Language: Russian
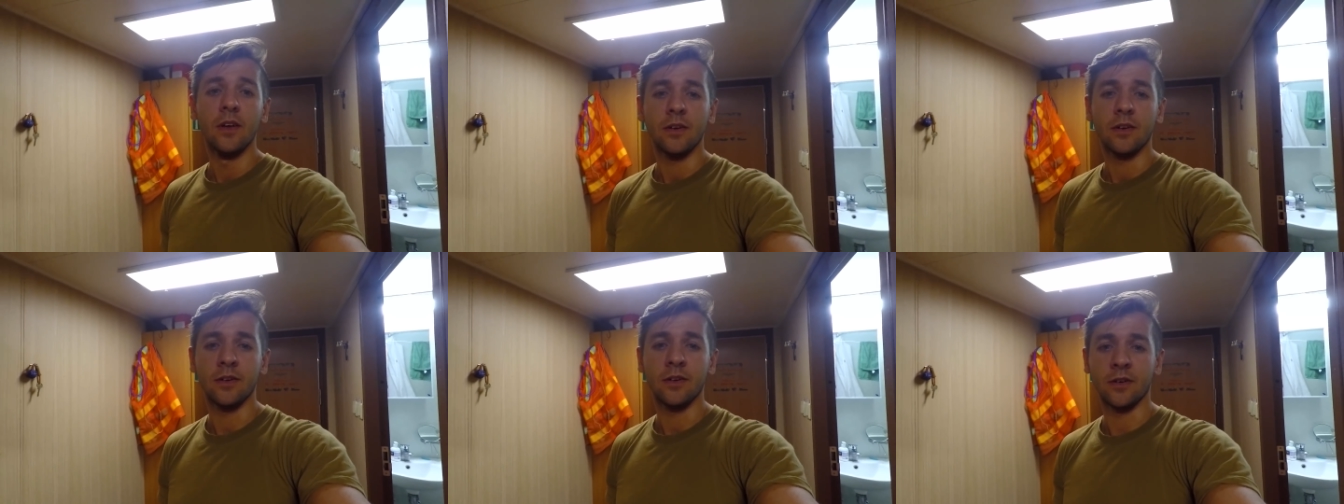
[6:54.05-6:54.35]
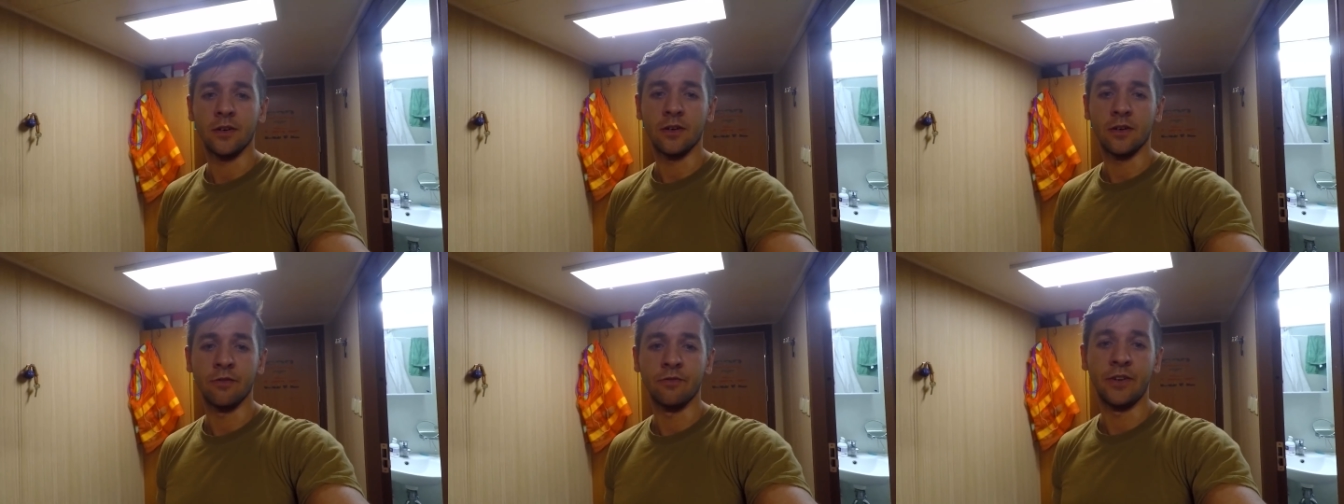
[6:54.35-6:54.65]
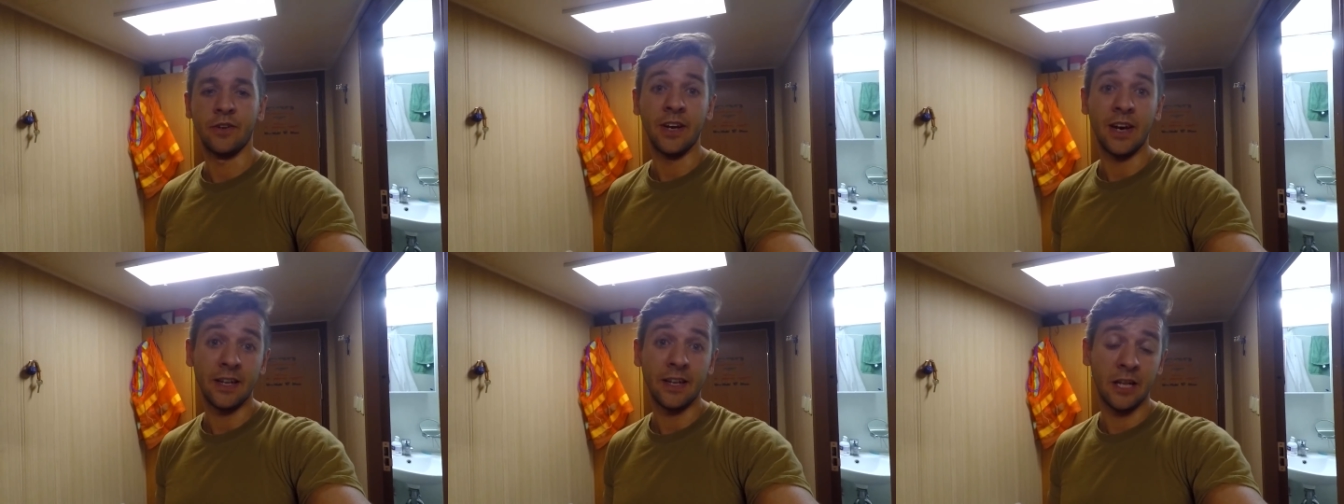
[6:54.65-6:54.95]

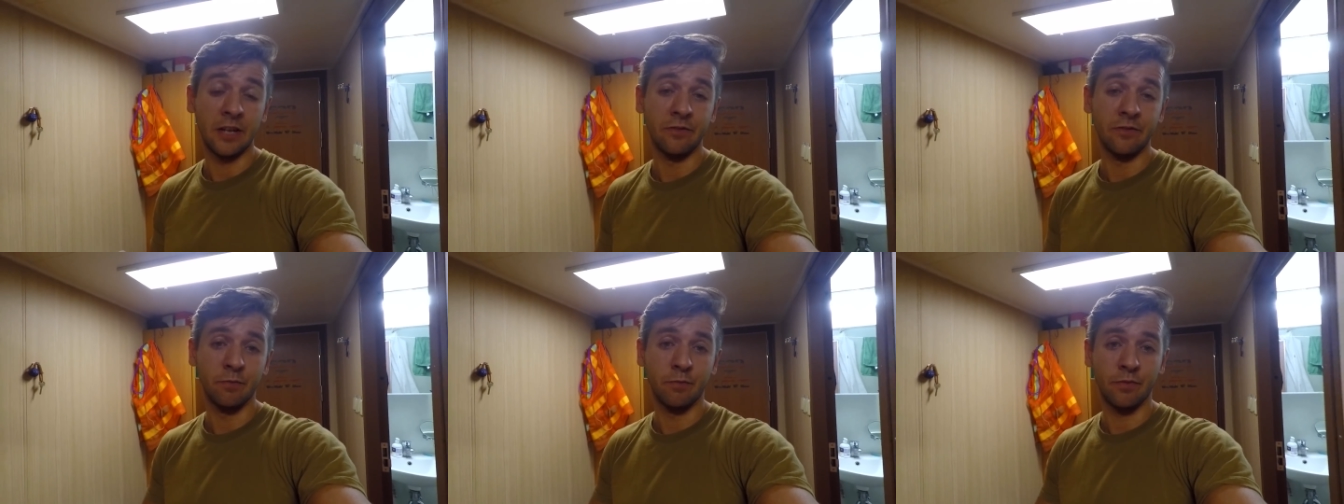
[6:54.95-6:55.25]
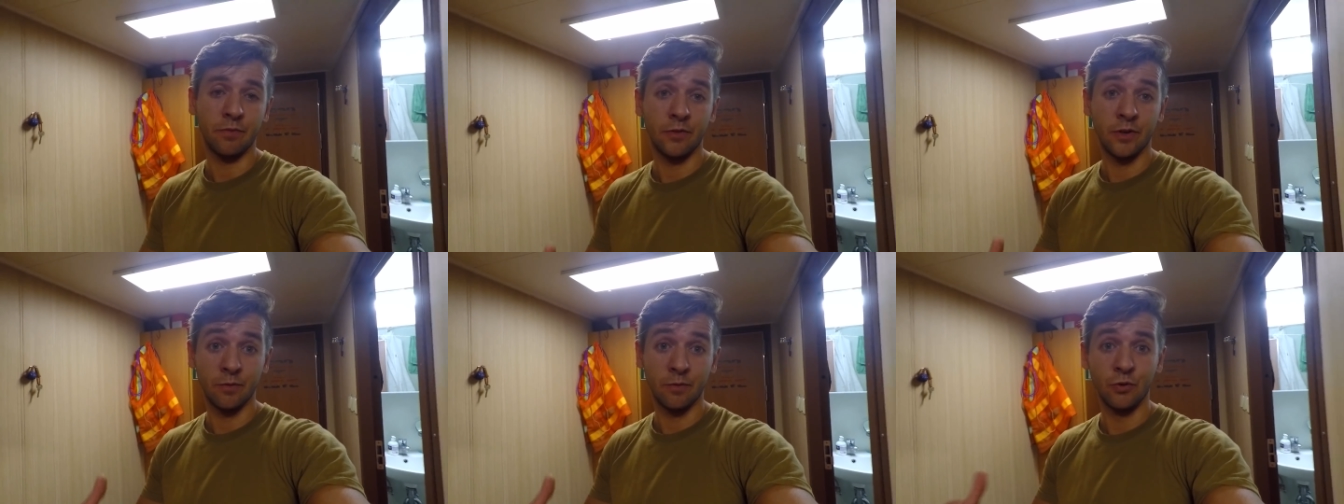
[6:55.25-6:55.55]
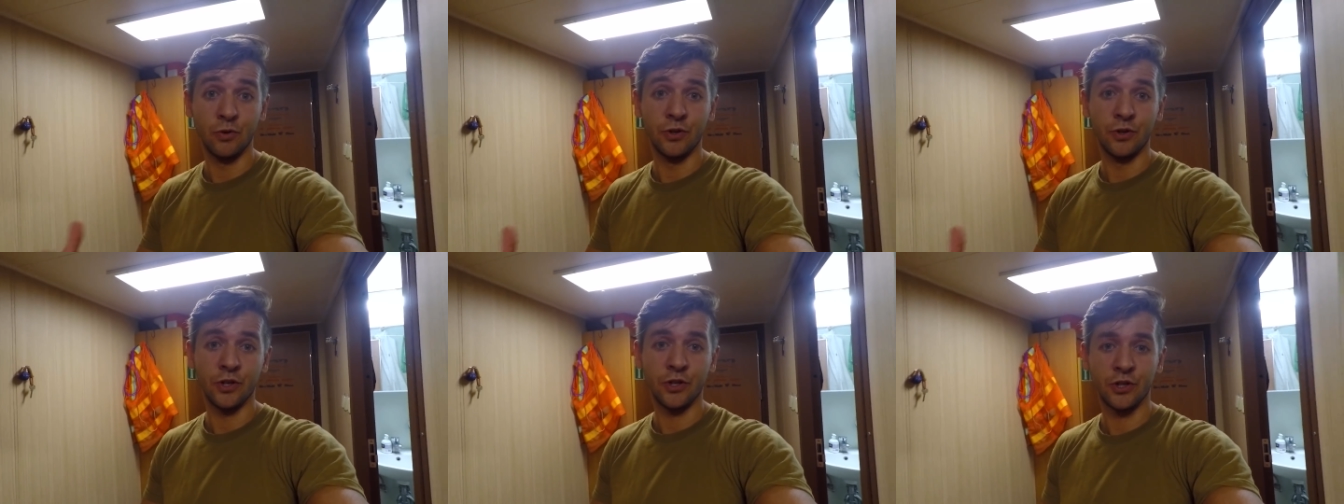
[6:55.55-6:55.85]
вряд ли вы, вы
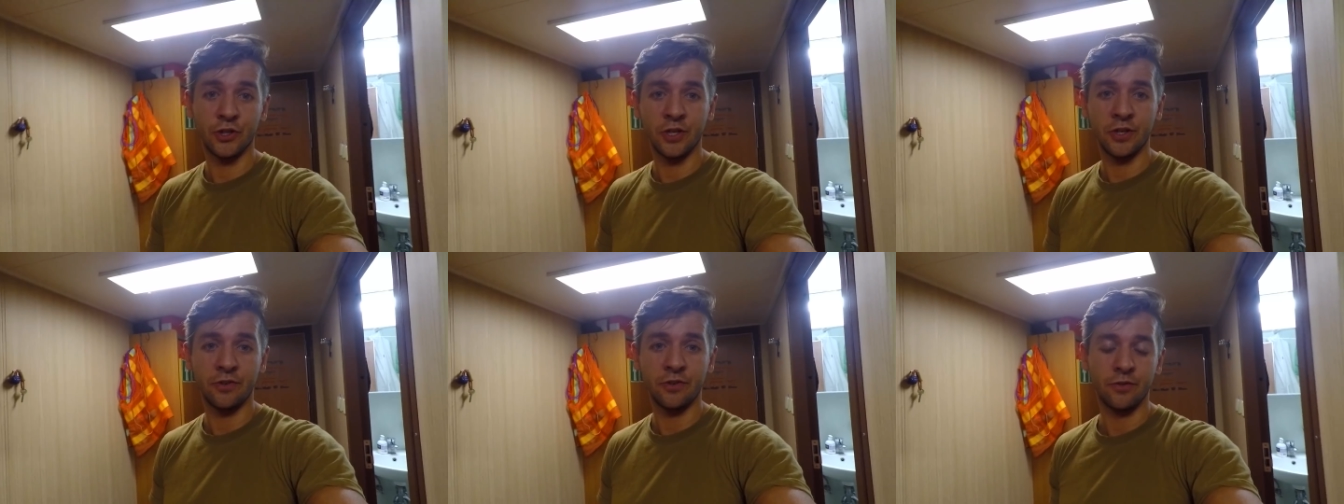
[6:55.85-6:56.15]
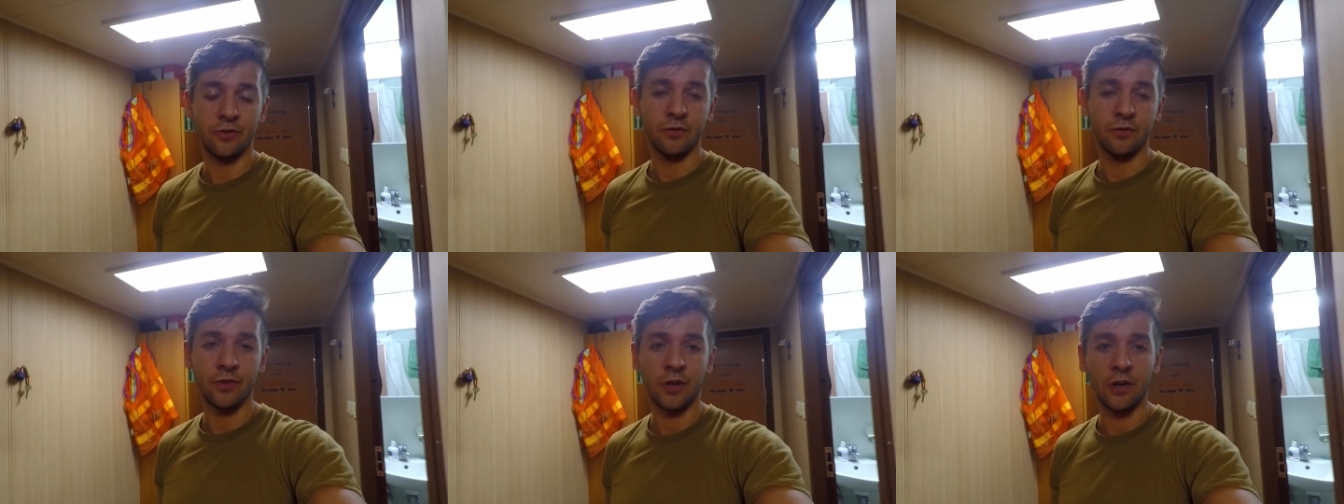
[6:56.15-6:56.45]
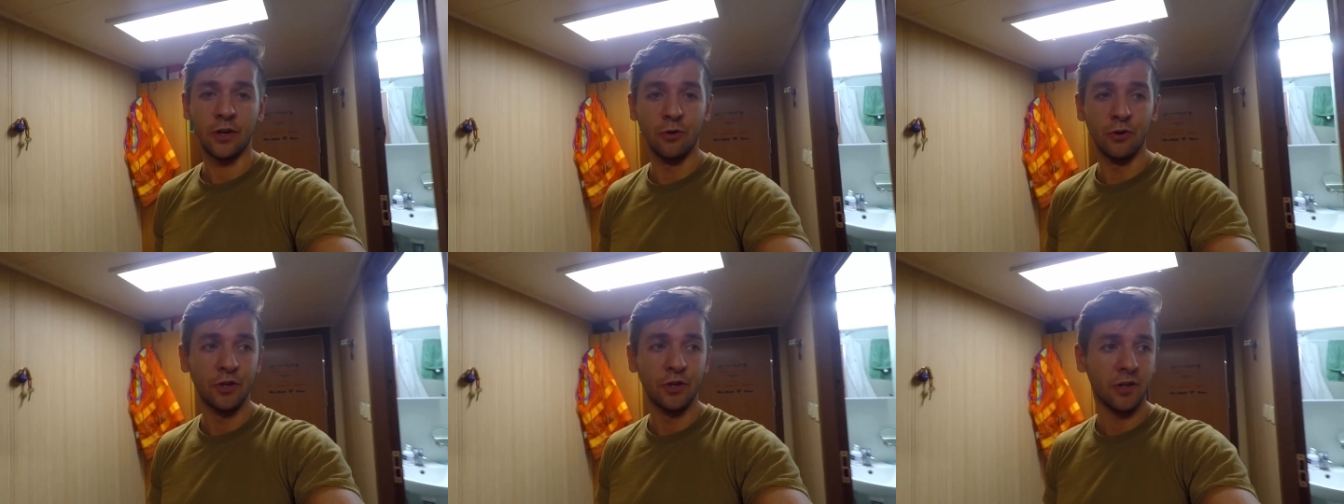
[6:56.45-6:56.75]
будете жить в
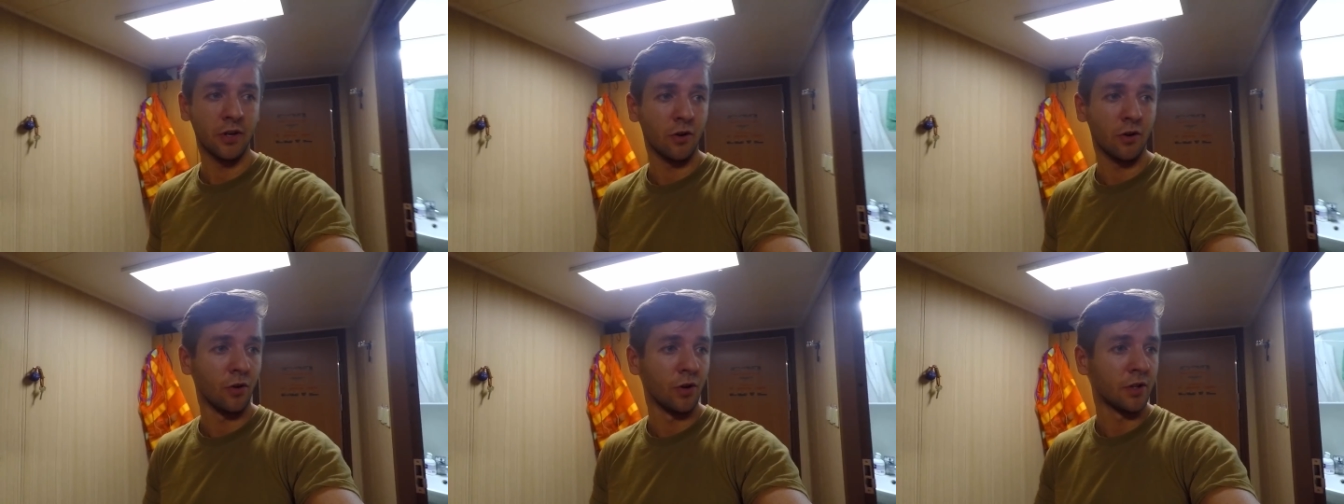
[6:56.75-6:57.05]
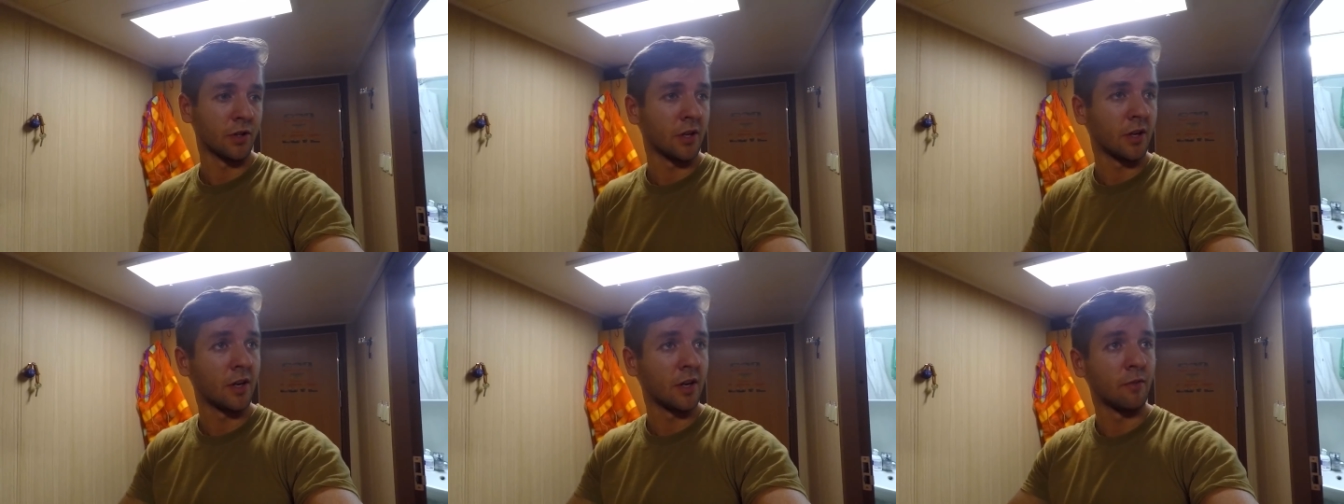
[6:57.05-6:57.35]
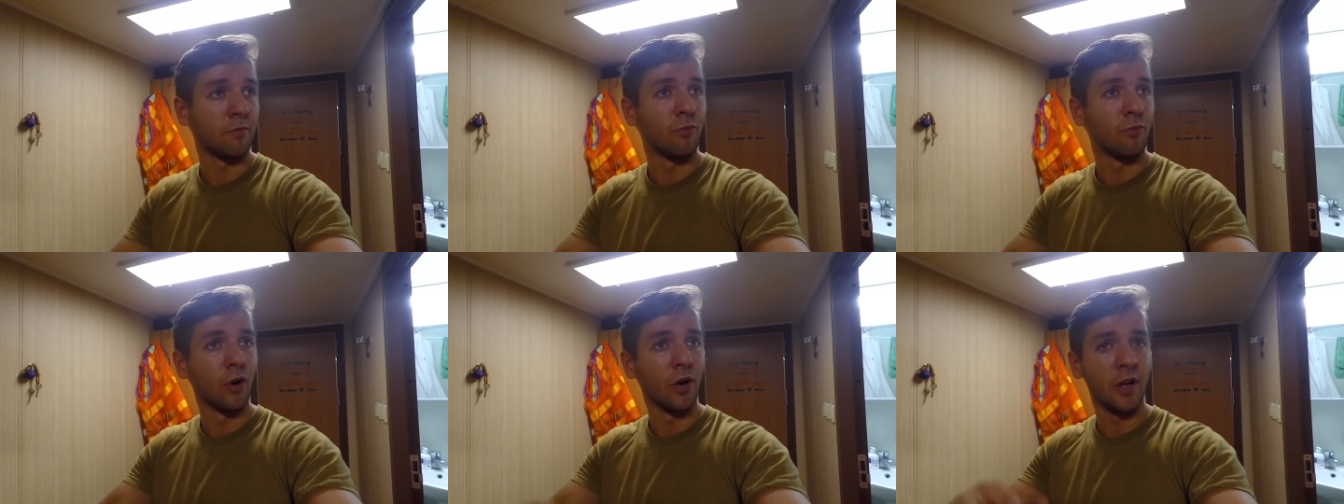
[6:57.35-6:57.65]
каюте
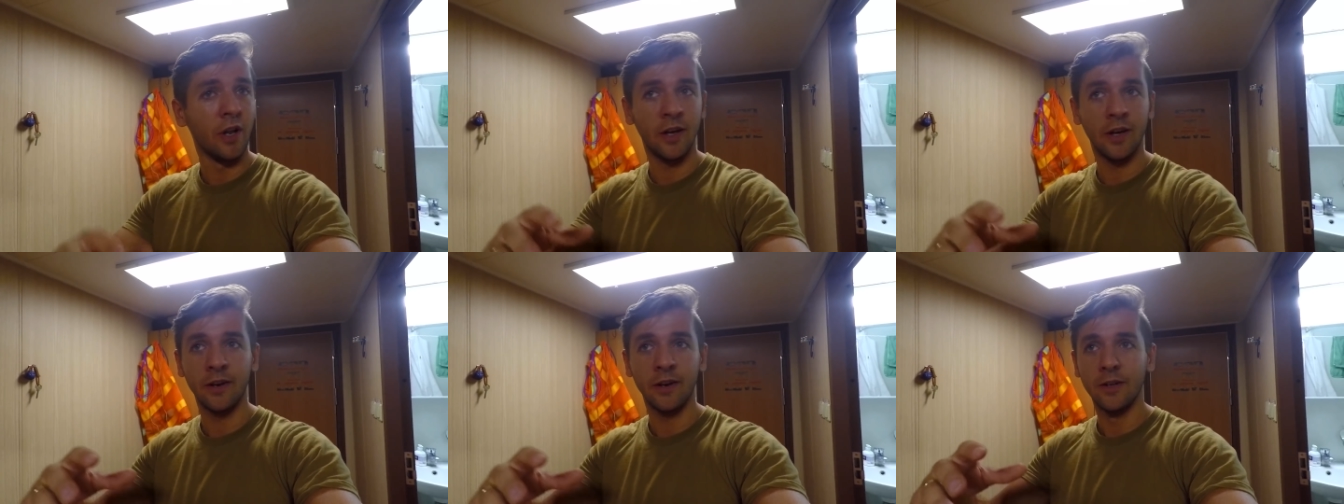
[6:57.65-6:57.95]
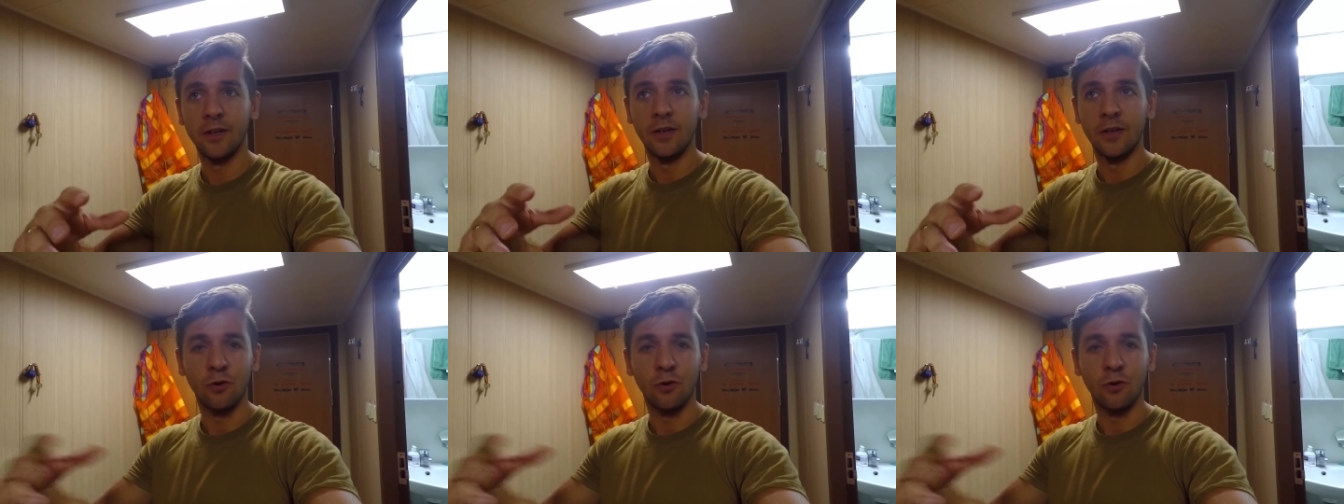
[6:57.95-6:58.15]
какой-то более